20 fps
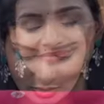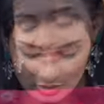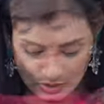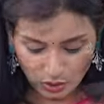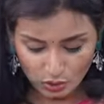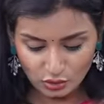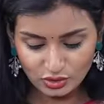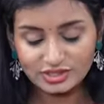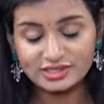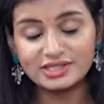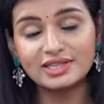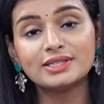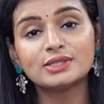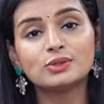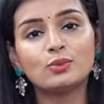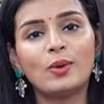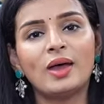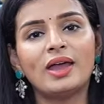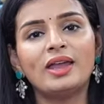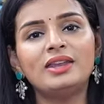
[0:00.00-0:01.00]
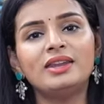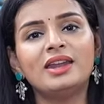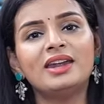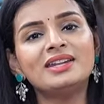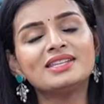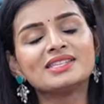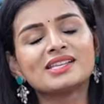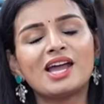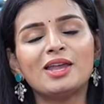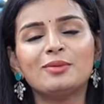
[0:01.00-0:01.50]
So this is wine
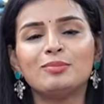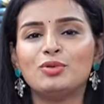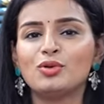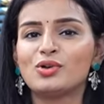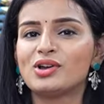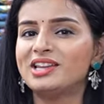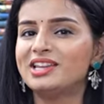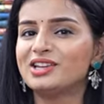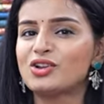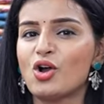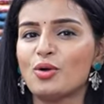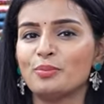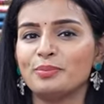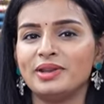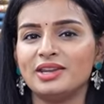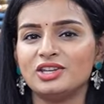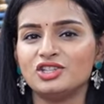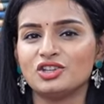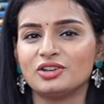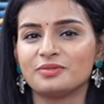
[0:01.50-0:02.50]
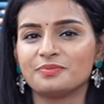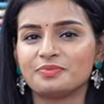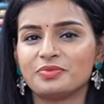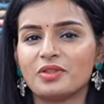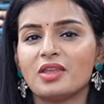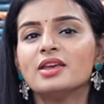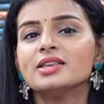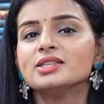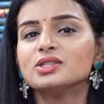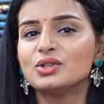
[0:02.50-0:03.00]
and sky blue color combination.
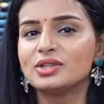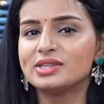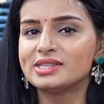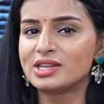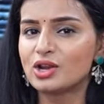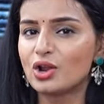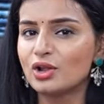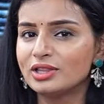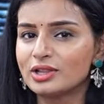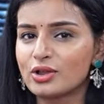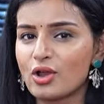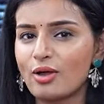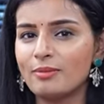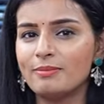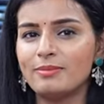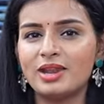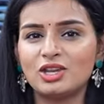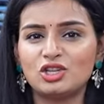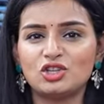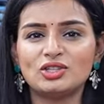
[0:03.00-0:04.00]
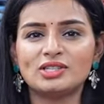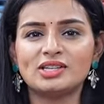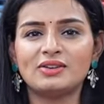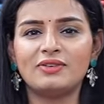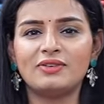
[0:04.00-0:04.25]
సో దిస్ ఆర్ ఆల్ ద కాంబినేషన్స్